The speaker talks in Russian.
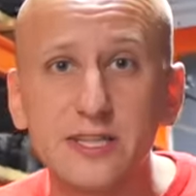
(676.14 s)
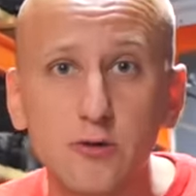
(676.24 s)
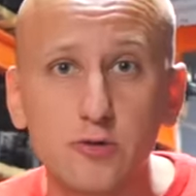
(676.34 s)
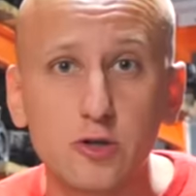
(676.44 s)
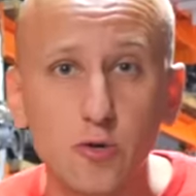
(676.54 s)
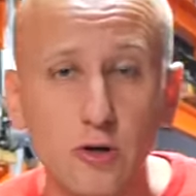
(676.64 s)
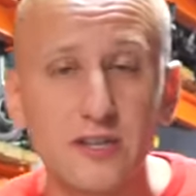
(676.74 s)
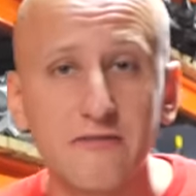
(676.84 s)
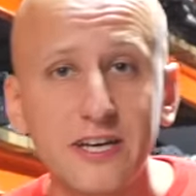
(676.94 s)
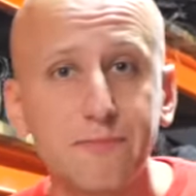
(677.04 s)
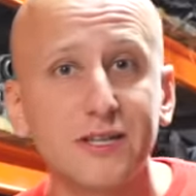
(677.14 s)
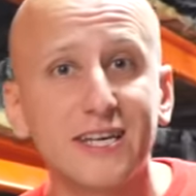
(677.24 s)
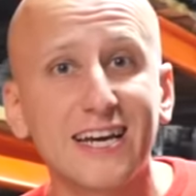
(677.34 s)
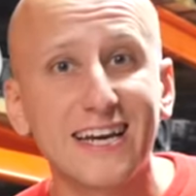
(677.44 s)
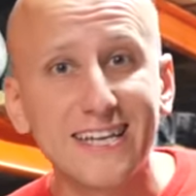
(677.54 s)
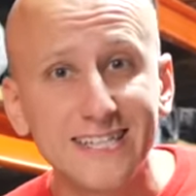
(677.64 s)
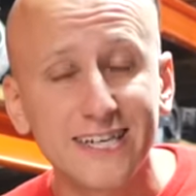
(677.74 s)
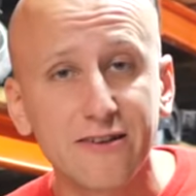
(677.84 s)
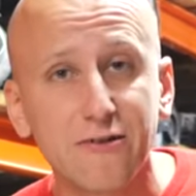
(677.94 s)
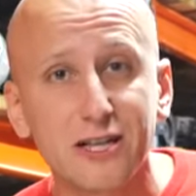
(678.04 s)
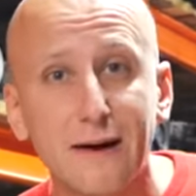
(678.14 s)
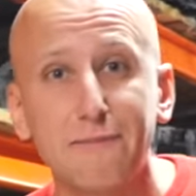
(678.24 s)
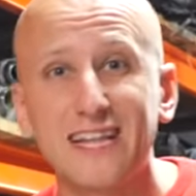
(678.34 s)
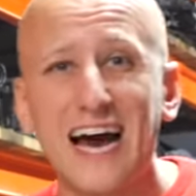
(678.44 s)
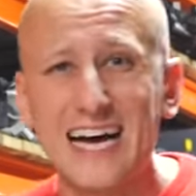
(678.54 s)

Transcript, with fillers: редукционного и предохранительного клапана,